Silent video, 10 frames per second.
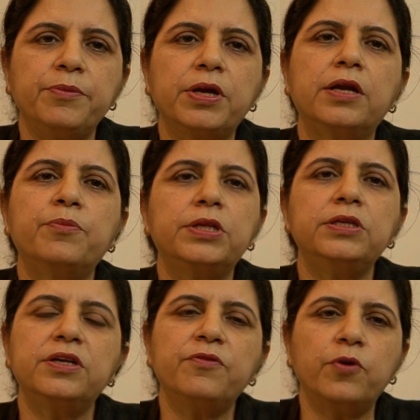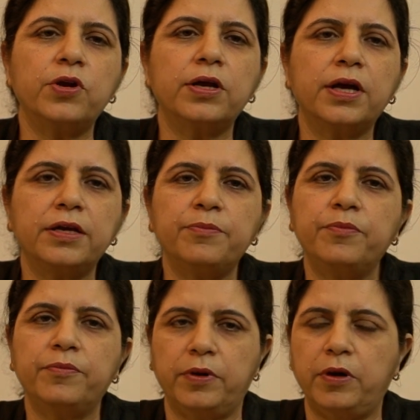में गणपति जी की फ़ोटो लगाई
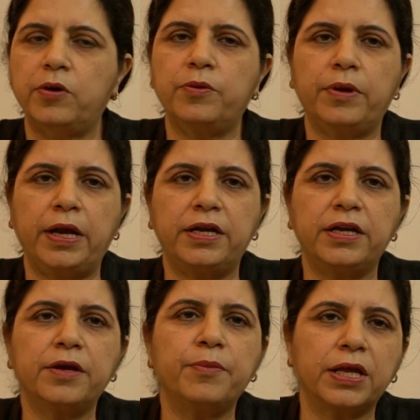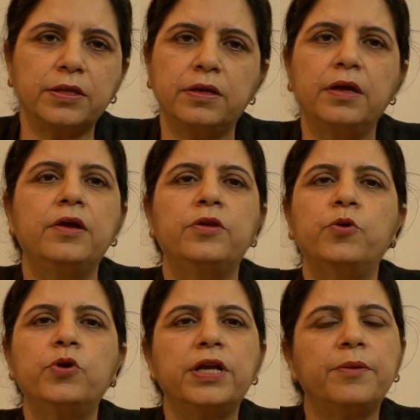और एंट्री के बाद
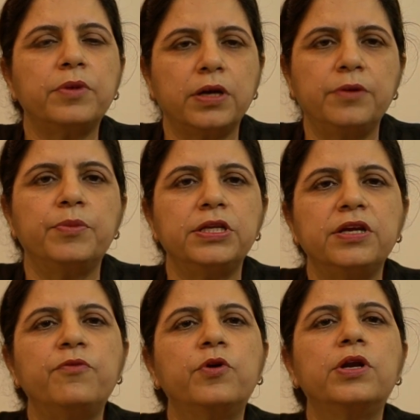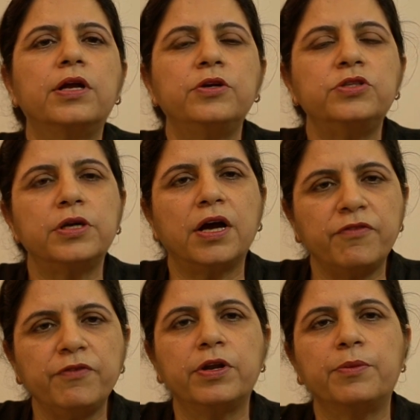दोनों टाइम गणपति की फ़ोटो लगाई उससे
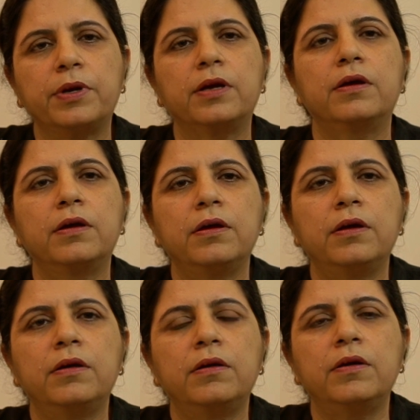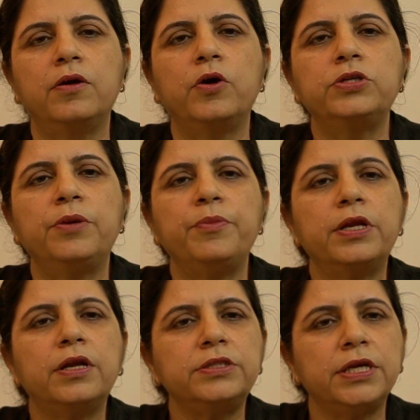काफ़ी फ़र्क पड़ा और ये
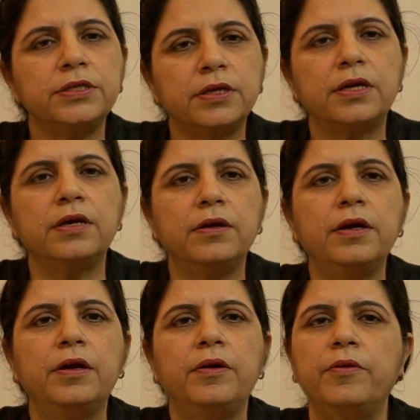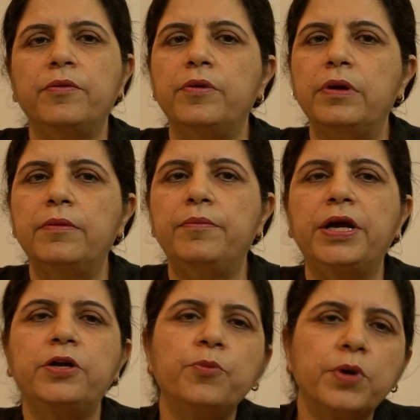मिरर चेंज करा
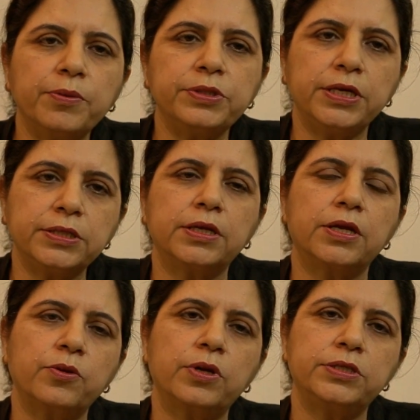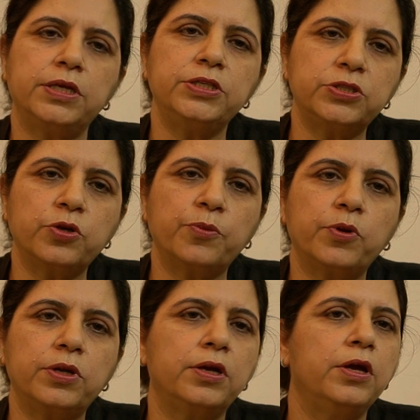बेडरूम का भी चेंज करा थोड़ा चेंजेस उन्होंने
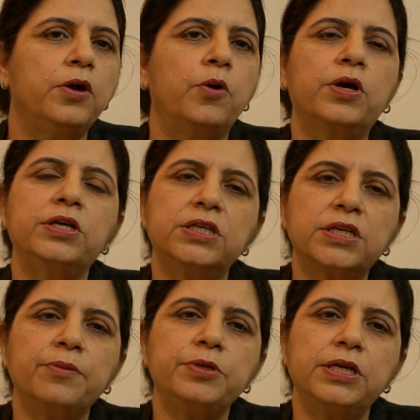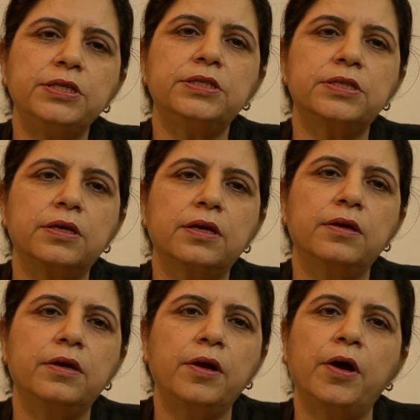बोले और किचन का भी चेंजेस करा
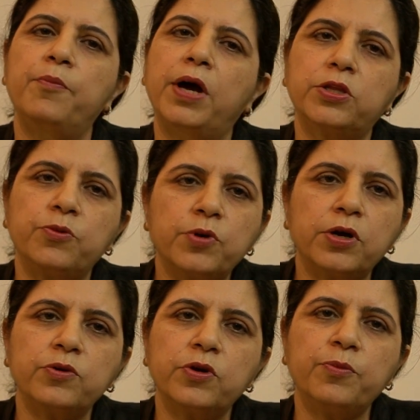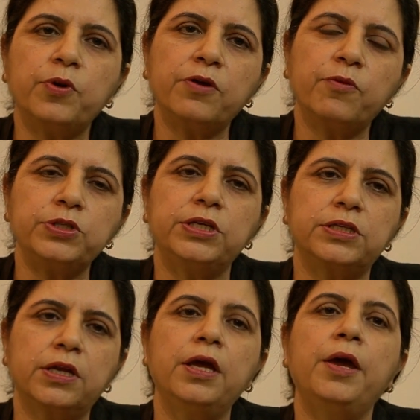अब बाथरूम का उन्होंने बोला वो चेंज
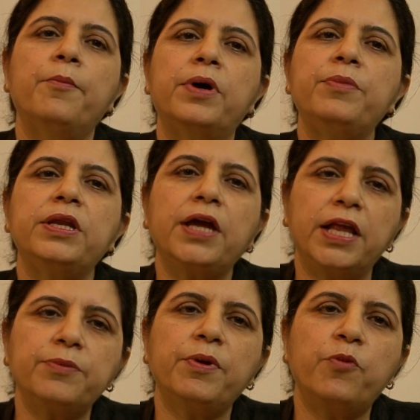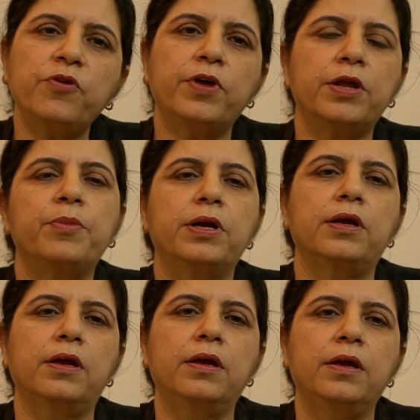करा पर मेरी हेल्थ में बहुत फ़र्क पड़ गया